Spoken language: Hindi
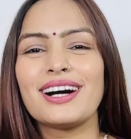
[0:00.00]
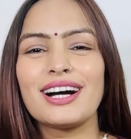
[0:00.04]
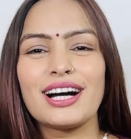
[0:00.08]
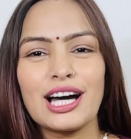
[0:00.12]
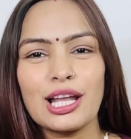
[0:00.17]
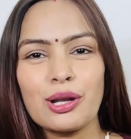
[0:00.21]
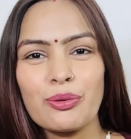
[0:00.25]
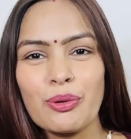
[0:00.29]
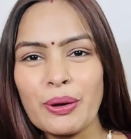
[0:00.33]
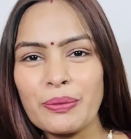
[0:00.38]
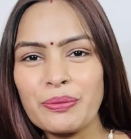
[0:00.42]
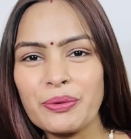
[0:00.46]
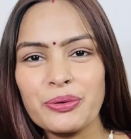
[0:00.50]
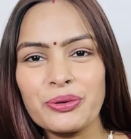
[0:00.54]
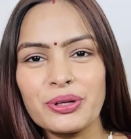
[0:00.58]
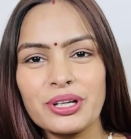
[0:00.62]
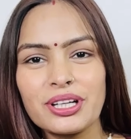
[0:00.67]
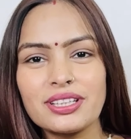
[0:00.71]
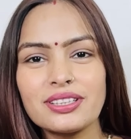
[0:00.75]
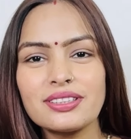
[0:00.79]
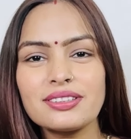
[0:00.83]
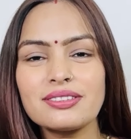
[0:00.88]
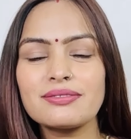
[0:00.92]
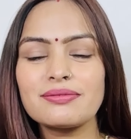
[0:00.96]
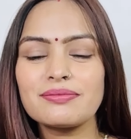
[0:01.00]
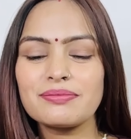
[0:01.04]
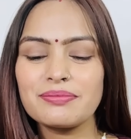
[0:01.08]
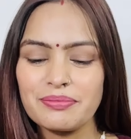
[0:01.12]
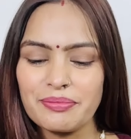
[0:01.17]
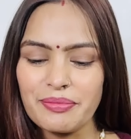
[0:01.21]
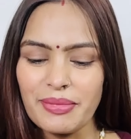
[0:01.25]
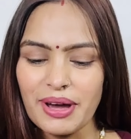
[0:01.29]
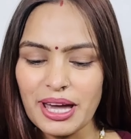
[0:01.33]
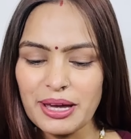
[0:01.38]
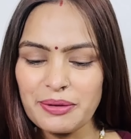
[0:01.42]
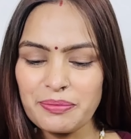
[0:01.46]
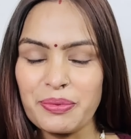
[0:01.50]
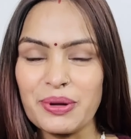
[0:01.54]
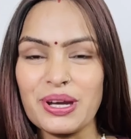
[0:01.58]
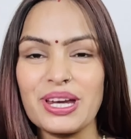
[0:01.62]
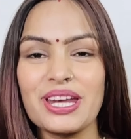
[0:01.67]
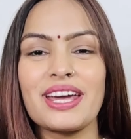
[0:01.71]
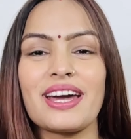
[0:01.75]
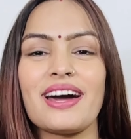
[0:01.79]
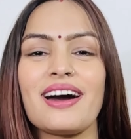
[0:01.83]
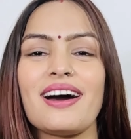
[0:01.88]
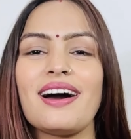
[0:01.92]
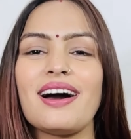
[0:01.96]
हेलो एवरीवन मैं
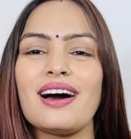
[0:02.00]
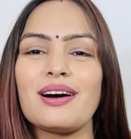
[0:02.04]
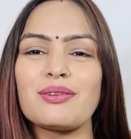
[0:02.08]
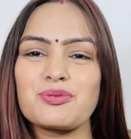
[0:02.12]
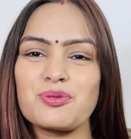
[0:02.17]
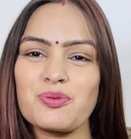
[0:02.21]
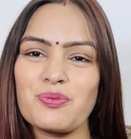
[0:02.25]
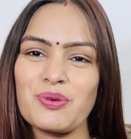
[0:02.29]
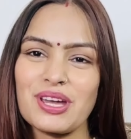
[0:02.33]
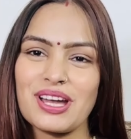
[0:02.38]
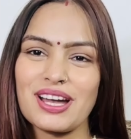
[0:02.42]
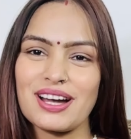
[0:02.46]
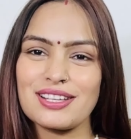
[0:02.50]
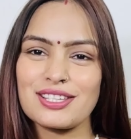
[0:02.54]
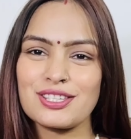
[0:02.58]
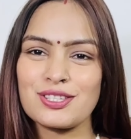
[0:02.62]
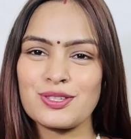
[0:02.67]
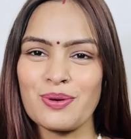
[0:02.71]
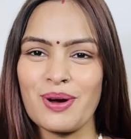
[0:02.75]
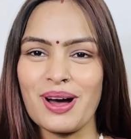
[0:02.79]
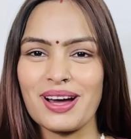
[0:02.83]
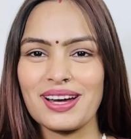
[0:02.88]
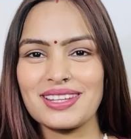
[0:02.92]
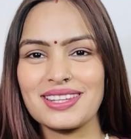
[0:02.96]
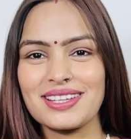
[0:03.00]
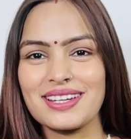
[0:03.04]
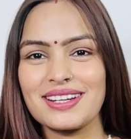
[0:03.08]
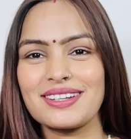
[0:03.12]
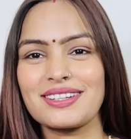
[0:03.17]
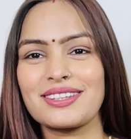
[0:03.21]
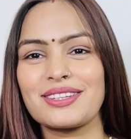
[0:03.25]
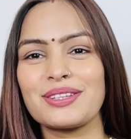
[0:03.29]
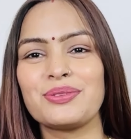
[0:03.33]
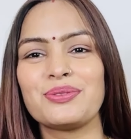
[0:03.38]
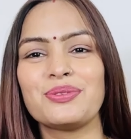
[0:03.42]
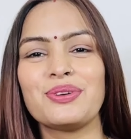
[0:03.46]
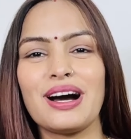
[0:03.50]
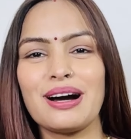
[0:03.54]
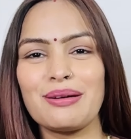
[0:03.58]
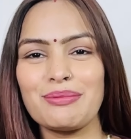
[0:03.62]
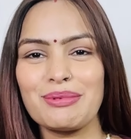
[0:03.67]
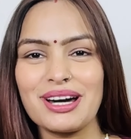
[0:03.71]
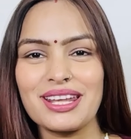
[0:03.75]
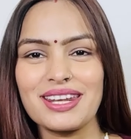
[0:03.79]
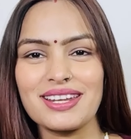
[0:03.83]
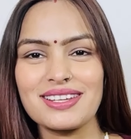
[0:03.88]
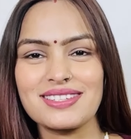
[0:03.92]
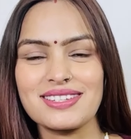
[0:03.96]
प्रिया आप सभी का स्वागत करती हूँ
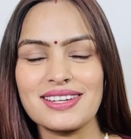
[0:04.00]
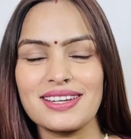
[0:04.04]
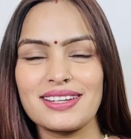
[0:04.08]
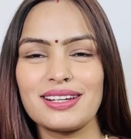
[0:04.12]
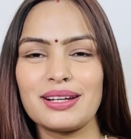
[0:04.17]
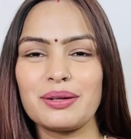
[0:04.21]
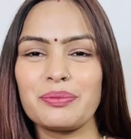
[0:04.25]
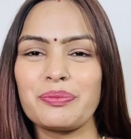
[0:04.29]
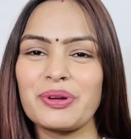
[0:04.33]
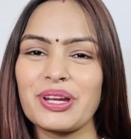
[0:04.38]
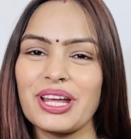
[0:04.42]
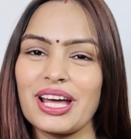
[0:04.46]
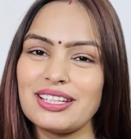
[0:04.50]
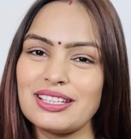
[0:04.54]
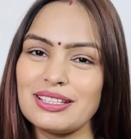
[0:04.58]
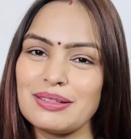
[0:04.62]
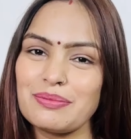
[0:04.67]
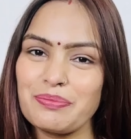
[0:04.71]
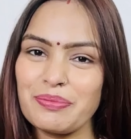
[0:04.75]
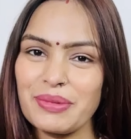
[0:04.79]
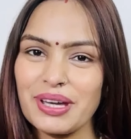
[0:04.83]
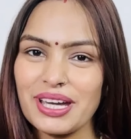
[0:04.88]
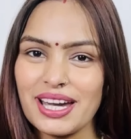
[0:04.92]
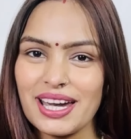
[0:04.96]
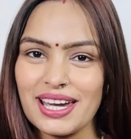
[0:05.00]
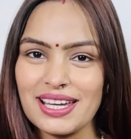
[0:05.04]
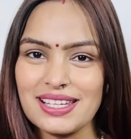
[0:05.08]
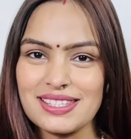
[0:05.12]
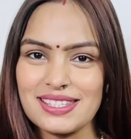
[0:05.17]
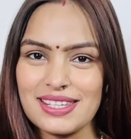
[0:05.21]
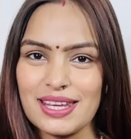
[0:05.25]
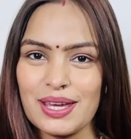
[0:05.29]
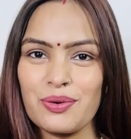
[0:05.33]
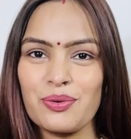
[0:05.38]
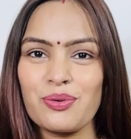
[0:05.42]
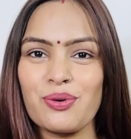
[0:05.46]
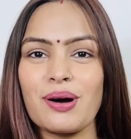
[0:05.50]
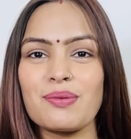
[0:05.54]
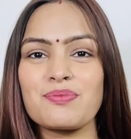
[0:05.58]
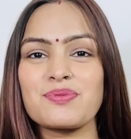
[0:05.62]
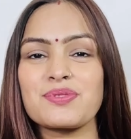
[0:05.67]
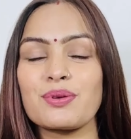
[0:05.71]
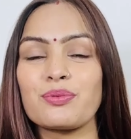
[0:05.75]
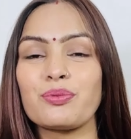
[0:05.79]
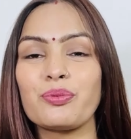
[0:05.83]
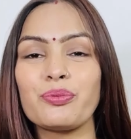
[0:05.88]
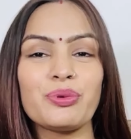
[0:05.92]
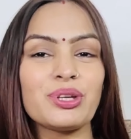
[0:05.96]
हमारे चैनल प्रियादीप में कैसे हो आप
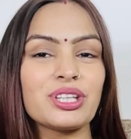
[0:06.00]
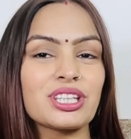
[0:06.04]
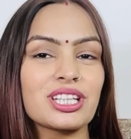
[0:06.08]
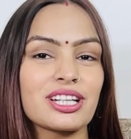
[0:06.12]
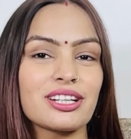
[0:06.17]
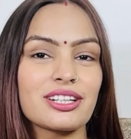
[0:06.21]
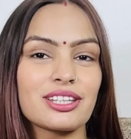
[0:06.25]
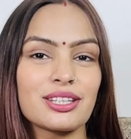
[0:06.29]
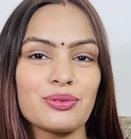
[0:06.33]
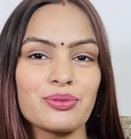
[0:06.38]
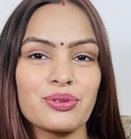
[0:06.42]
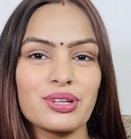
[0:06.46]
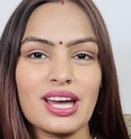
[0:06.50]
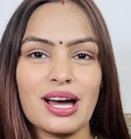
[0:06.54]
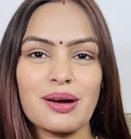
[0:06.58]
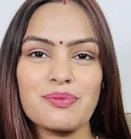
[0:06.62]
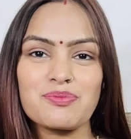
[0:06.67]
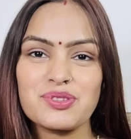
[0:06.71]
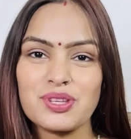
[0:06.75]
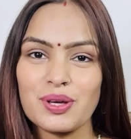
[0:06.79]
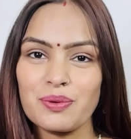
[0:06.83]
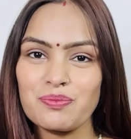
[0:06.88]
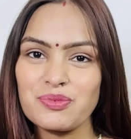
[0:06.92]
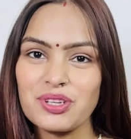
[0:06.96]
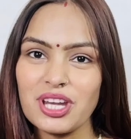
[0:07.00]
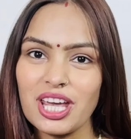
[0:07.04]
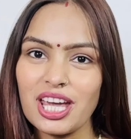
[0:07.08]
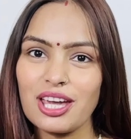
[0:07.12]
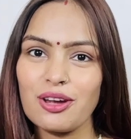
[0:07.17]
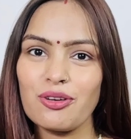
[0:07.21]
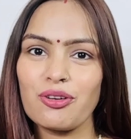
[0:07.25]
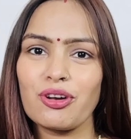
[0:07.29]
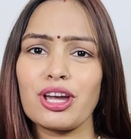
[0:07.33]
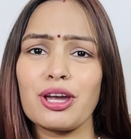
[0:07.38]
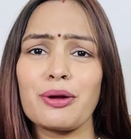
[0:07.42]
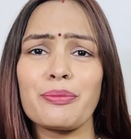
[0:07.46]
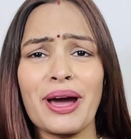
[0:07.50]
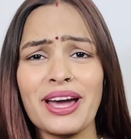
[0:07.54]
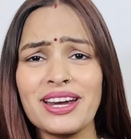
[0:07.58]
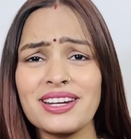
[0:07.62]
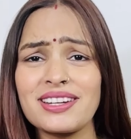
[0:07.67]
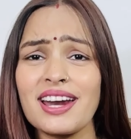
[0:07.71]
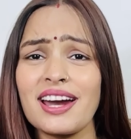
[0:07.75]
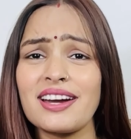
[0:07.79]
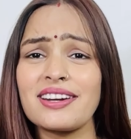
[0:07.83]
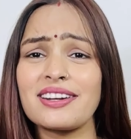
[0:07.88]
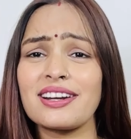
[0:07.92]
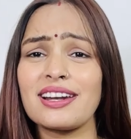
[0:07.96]
सब उम्मीद करती हूँ कि आप सब ठीक ही होंगे बाय
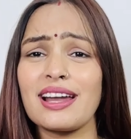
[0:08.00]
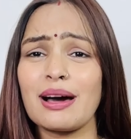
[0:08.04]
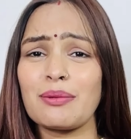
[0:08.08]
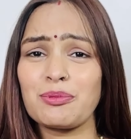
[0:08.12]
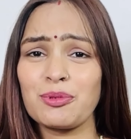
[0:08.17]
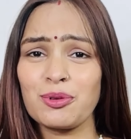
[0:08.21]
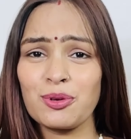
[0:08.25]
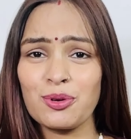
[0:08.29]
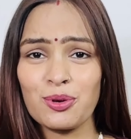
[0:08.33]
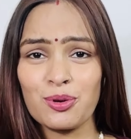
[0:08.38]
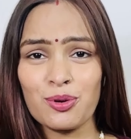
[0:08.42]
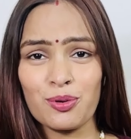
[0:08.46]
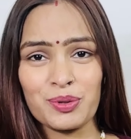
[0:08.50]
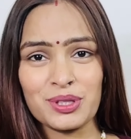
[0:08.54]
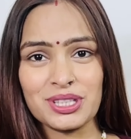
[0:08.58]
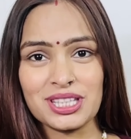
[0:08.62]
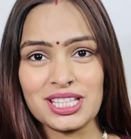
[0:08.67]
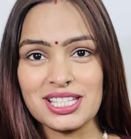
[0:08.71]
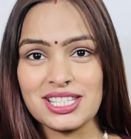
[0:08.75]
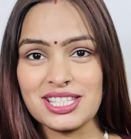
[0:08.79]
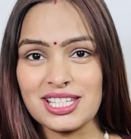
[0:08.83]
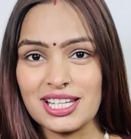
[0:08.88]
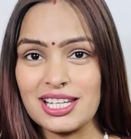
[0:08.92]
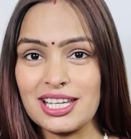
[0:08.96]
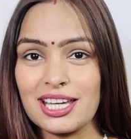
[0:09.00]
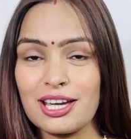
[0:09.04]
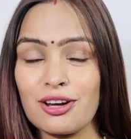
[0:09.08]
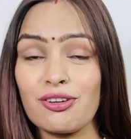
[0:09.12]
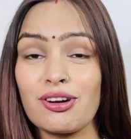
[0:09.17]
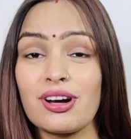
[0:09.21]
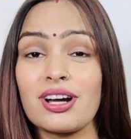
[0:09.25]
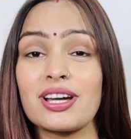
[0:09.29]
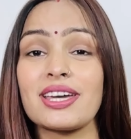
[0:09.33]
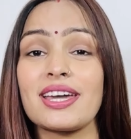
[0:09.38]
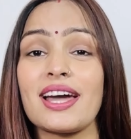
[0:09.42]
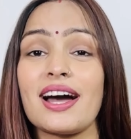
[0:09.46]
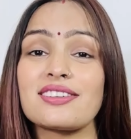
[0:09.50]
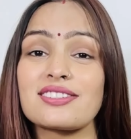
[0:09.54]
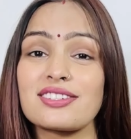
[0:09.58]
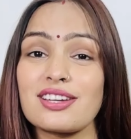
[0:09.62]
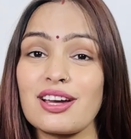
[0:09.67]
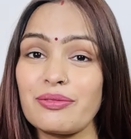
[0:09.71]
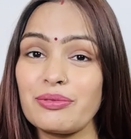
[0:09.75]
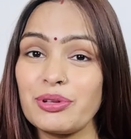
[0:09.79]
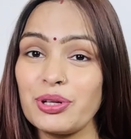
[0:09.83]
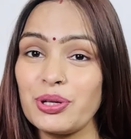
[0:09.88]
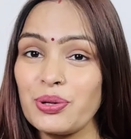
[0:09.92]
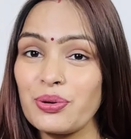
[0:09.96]
टाइटल आप लोगों को पता चल गया होगा कि आज
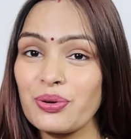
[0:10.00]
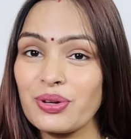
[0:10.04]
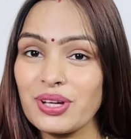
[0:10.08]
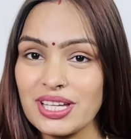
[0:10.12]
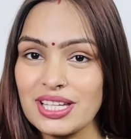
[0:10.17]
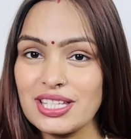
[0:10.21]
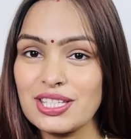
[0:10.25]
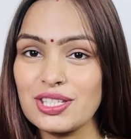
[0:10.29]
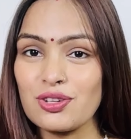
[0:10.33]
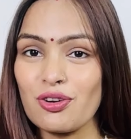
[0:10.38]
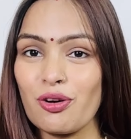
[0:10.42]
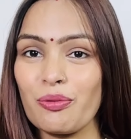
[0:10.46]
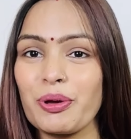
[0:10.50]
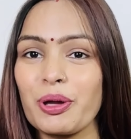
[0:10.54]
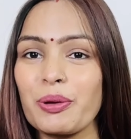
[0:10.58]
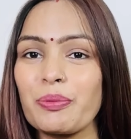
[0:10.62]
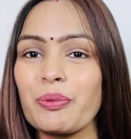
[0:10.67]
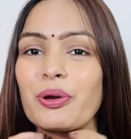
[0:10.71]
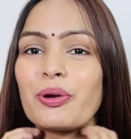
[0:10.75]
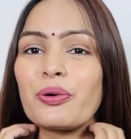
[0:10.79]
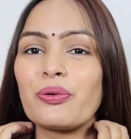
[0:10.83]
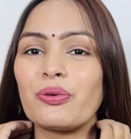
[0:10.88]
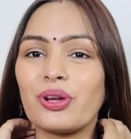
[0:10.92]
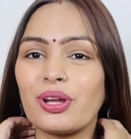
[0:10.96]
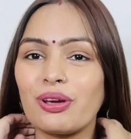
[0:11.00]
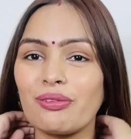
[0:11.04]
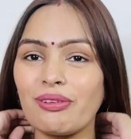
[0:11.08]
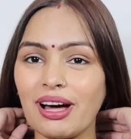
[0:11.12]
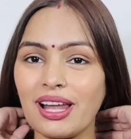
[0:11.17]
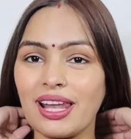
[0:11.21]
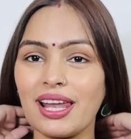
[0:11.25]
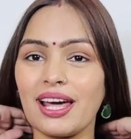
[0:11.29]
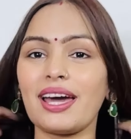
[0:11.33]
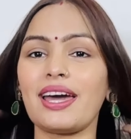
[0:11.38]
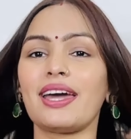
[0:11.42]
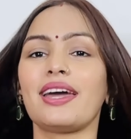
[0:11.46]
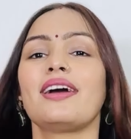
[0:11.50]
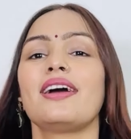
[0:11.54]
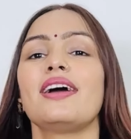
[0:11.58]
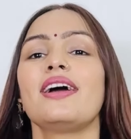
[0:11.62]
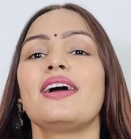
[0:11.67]
का वीडियो किस टॉपिक पे होने वाला है